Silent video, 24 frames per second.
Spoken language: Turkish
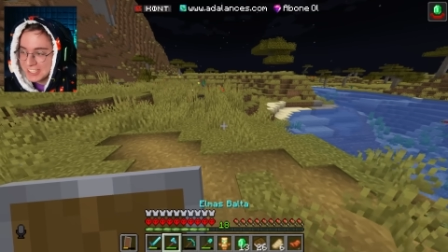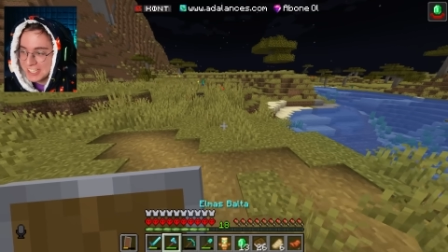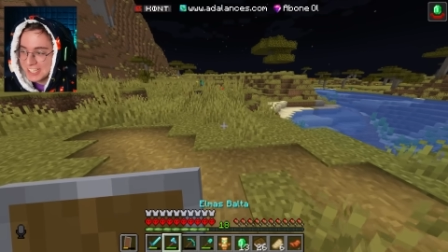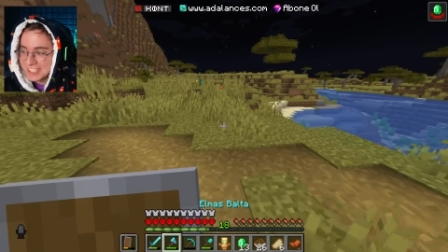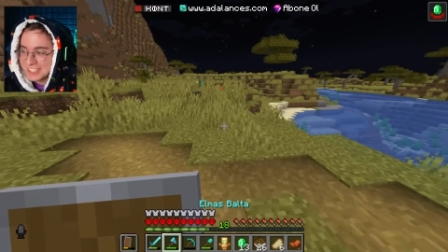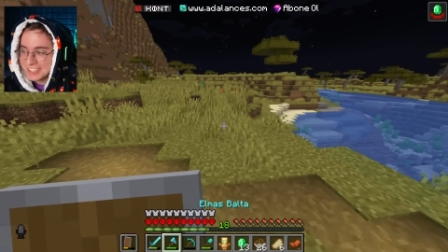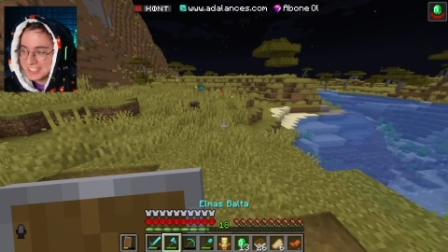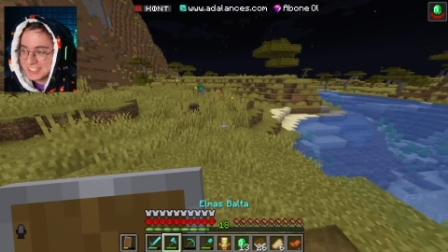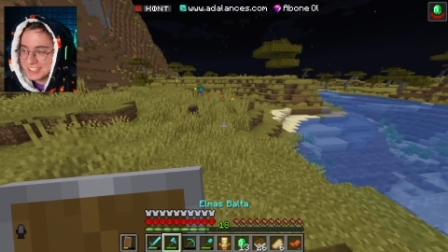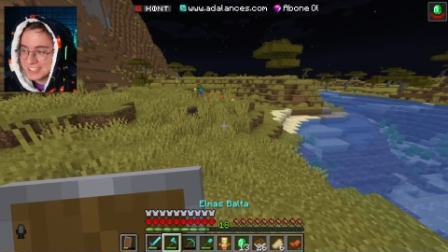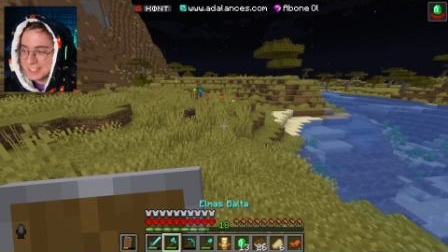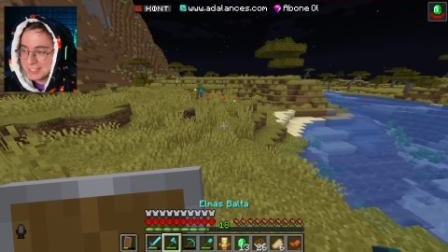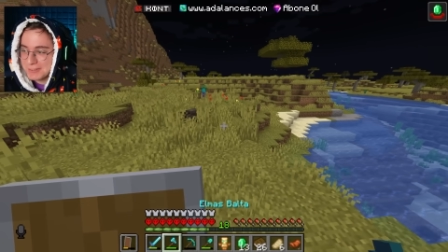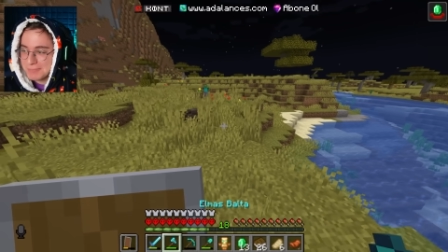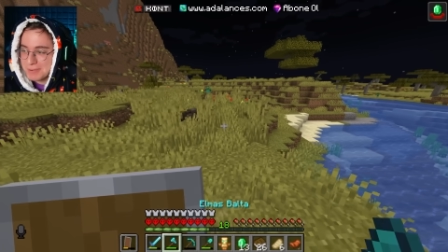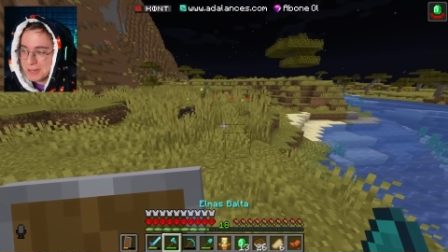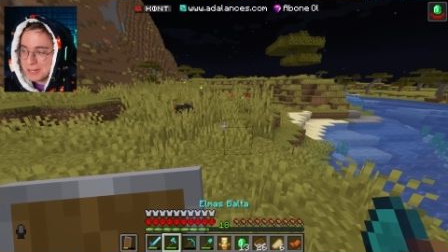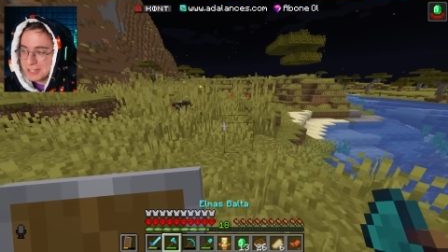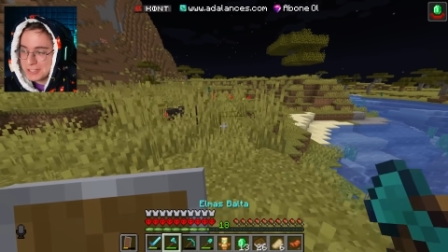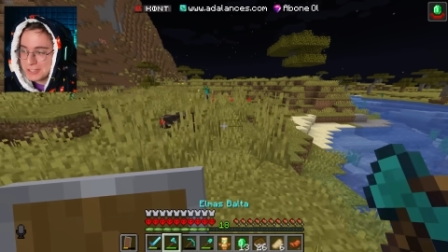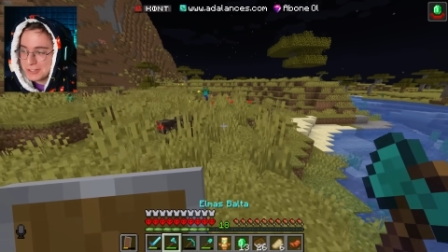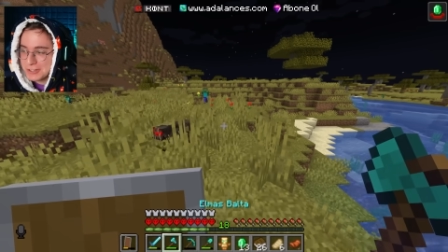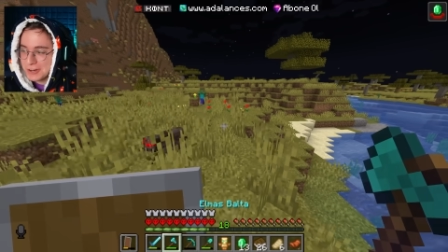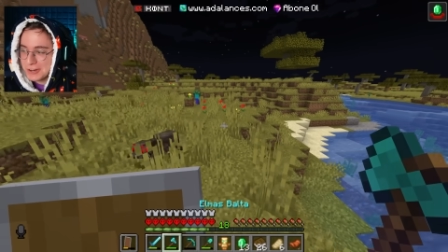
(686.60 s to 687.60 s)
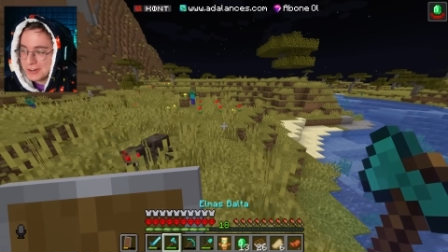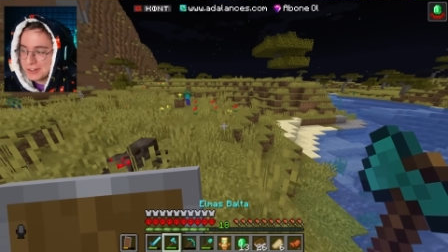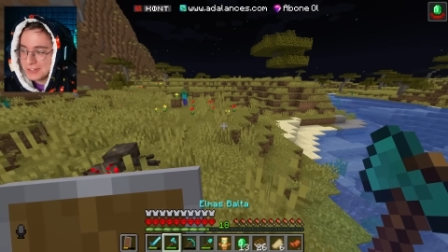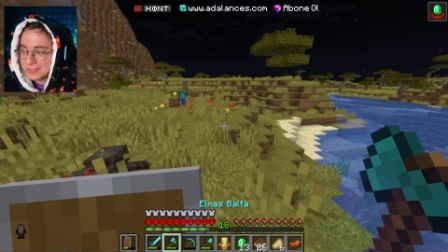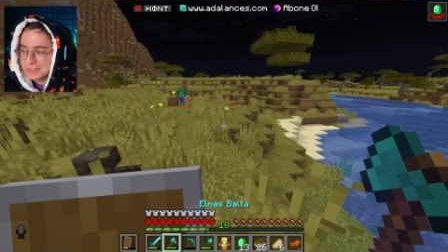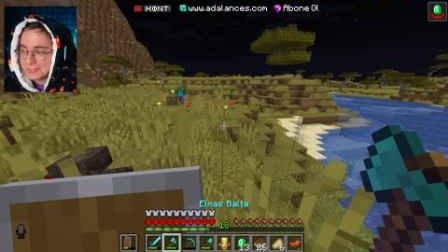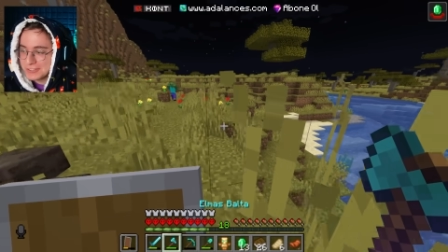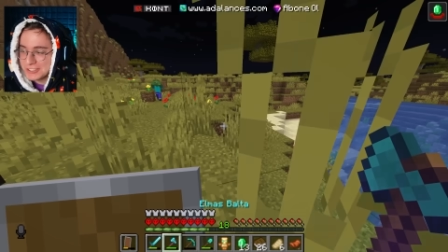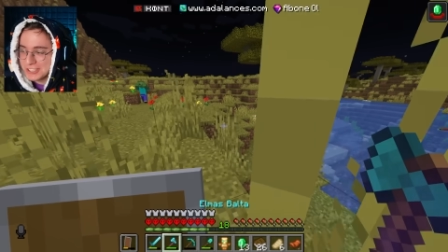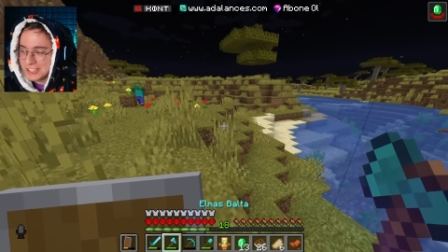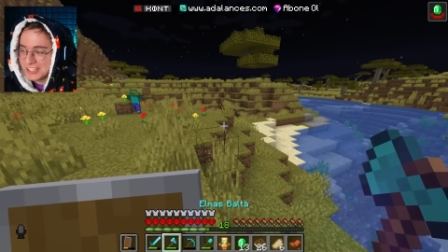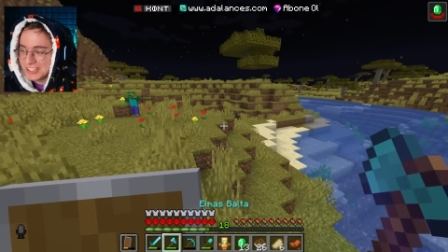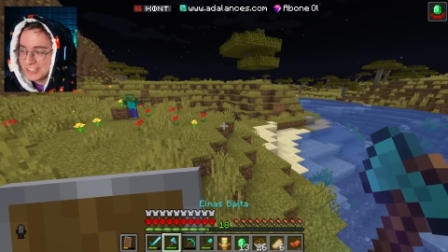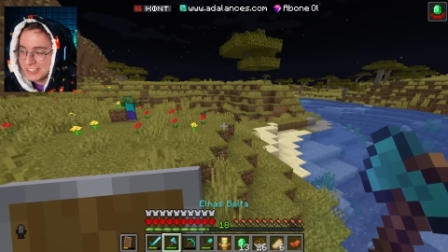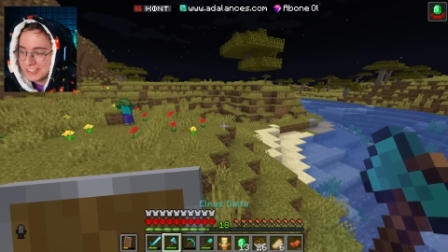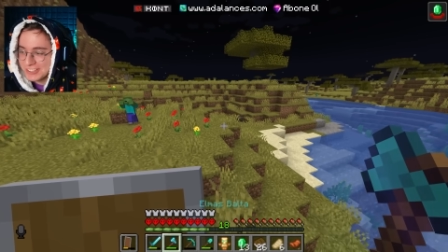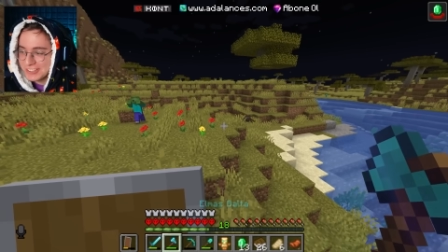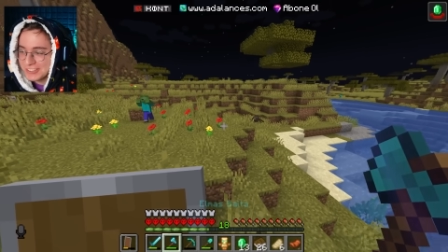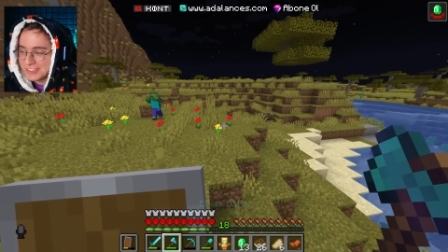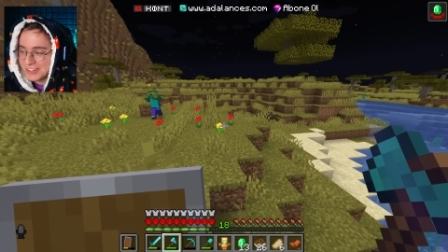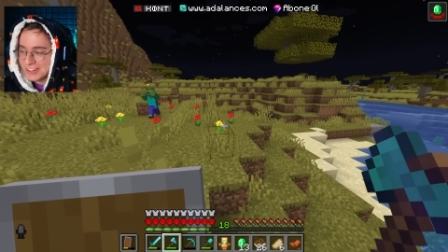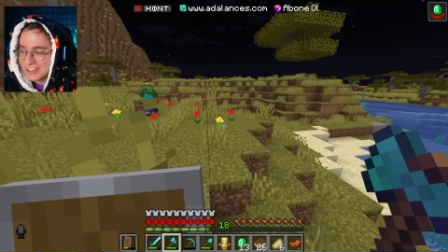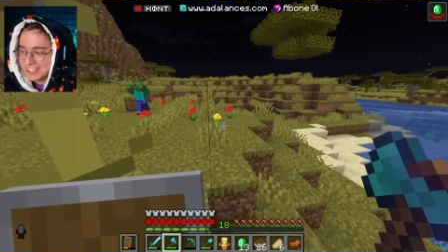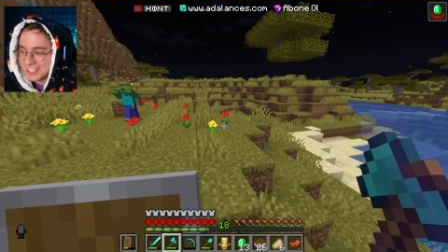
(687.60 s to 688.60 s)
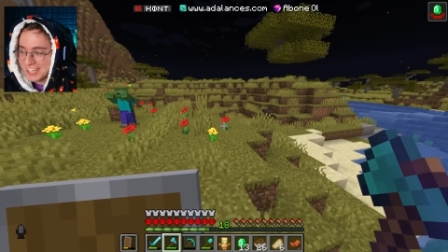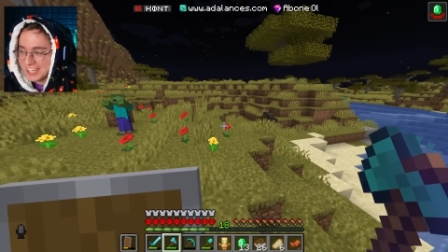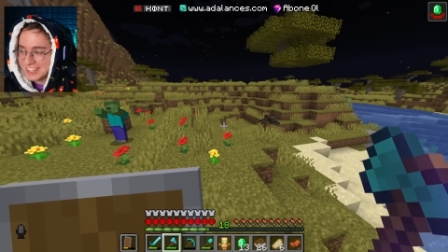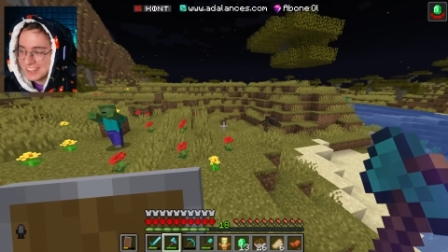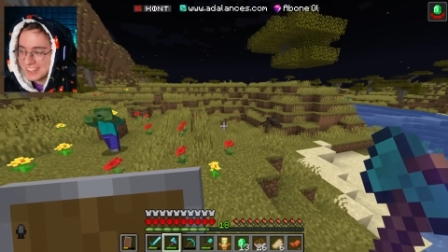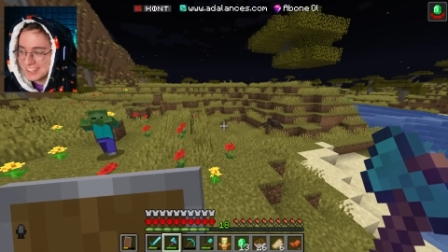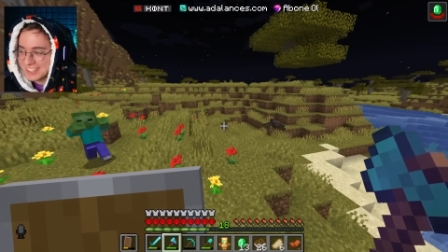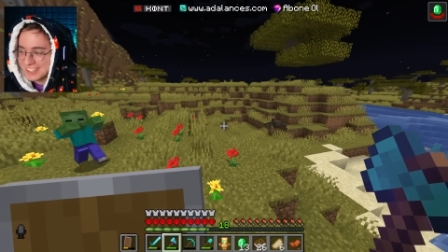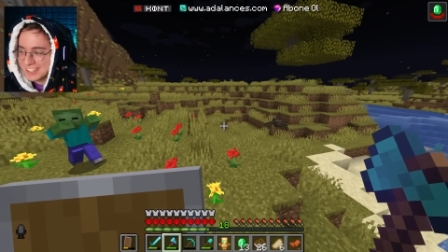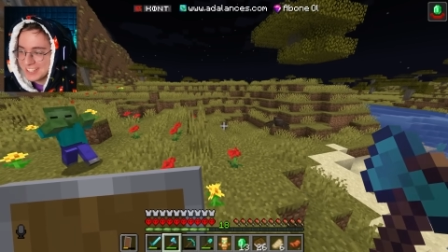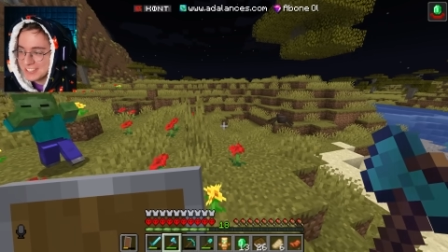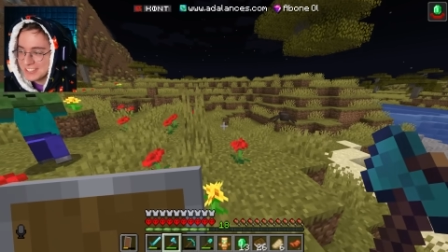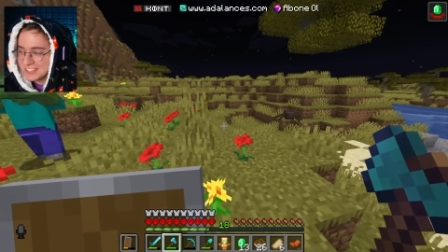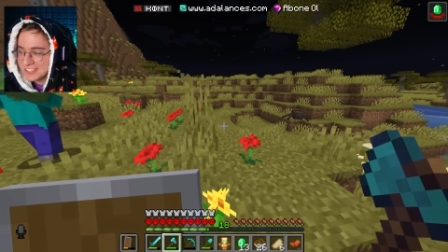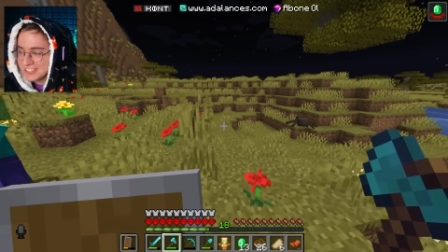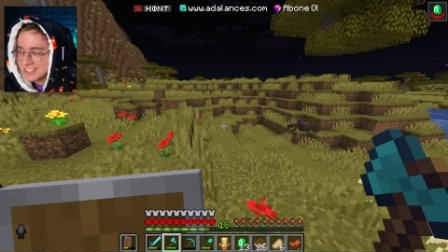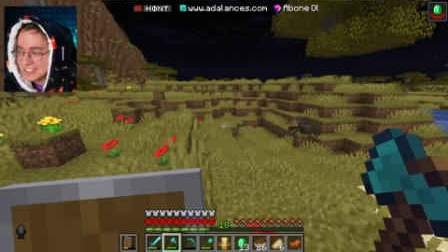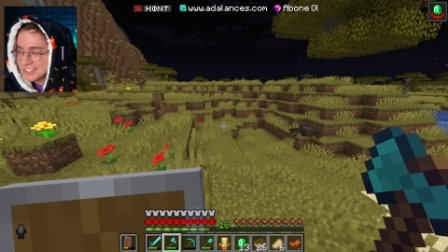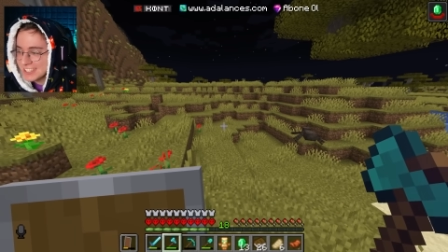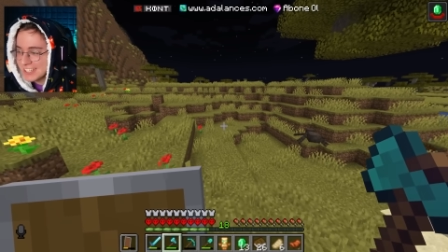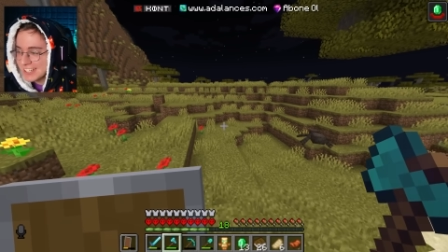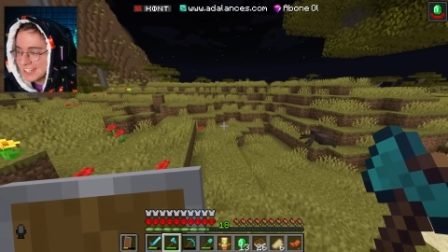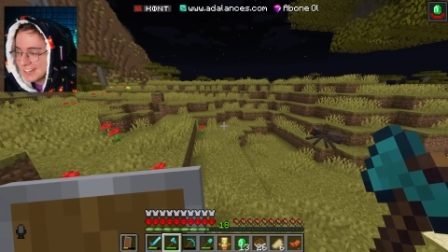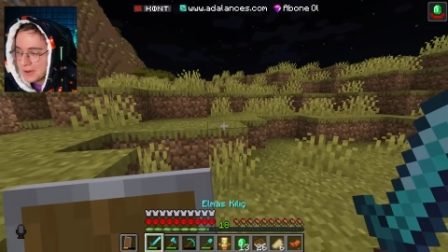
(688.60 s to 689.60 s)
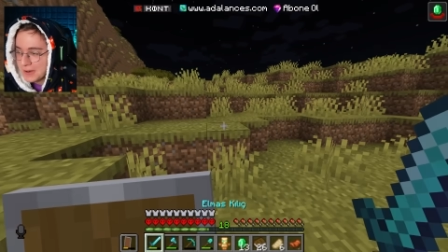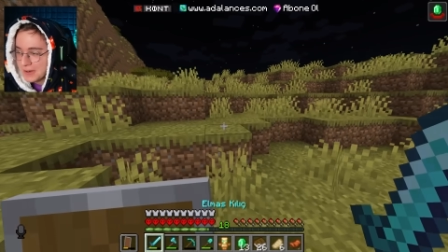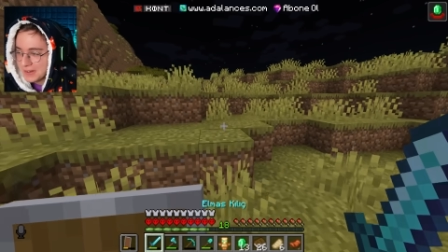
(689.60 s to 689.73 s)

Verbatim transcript: Keskinlik 5 köylümüzü yok ettin az önce.